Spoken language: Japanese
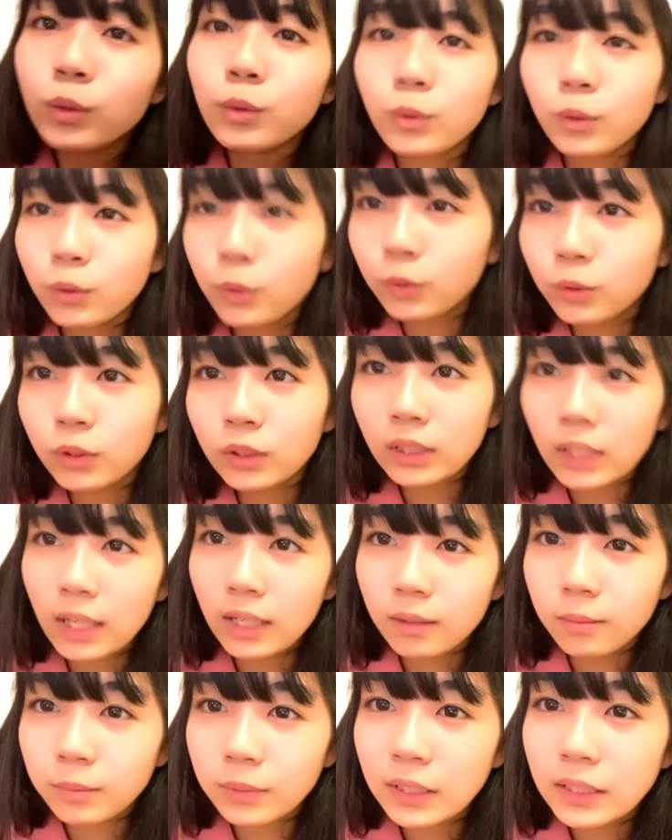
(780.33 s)
ということで、
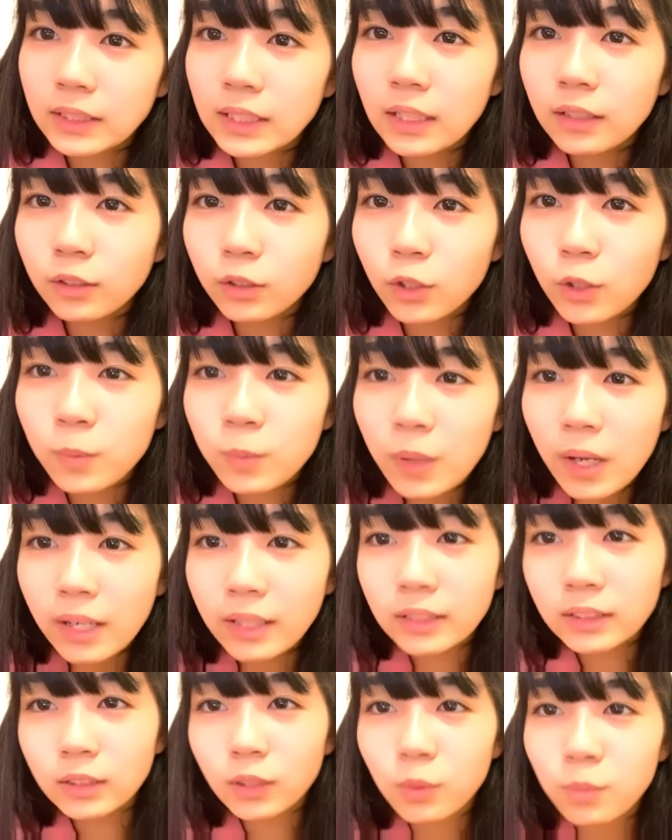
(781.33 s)
皆さん今日も
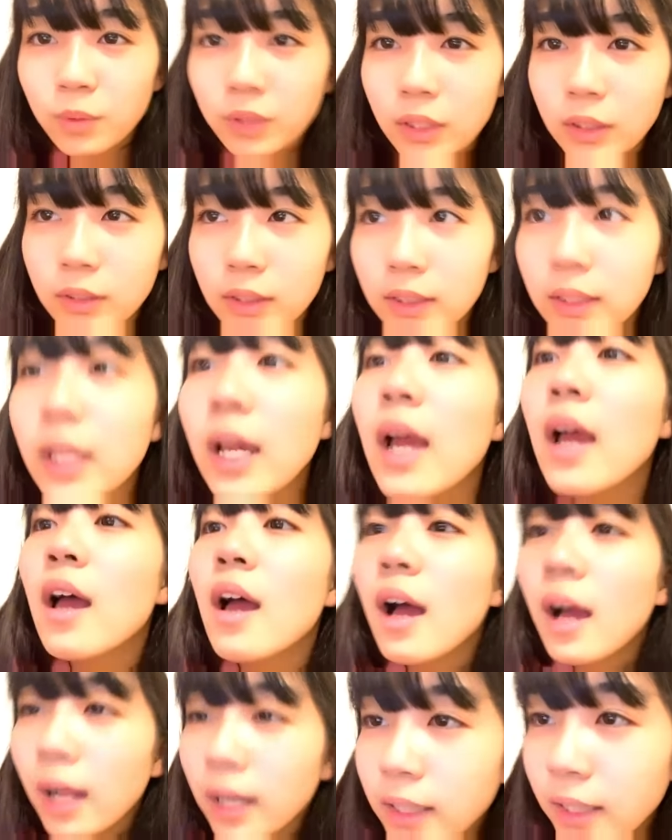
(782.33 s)
配信を見てくれて
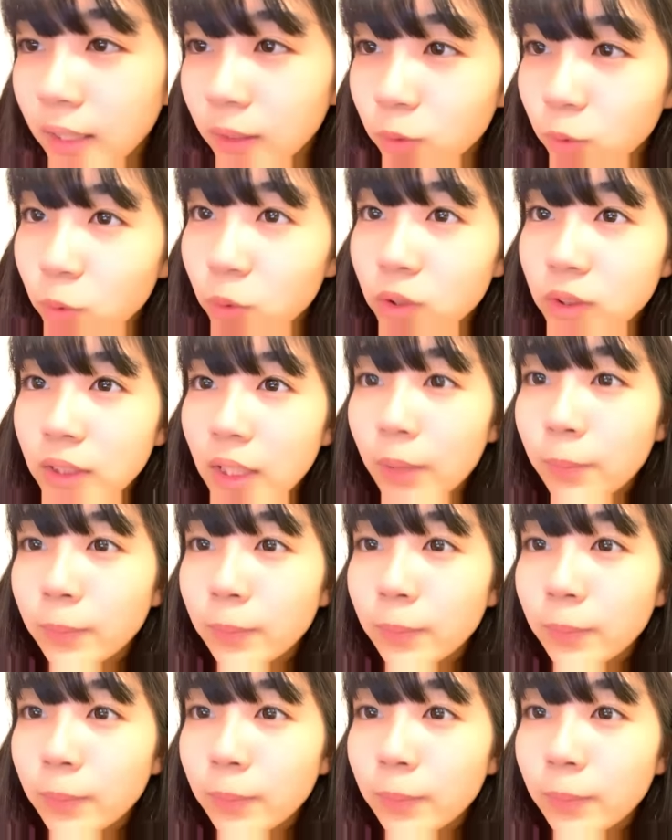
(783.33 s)
ありがとうござい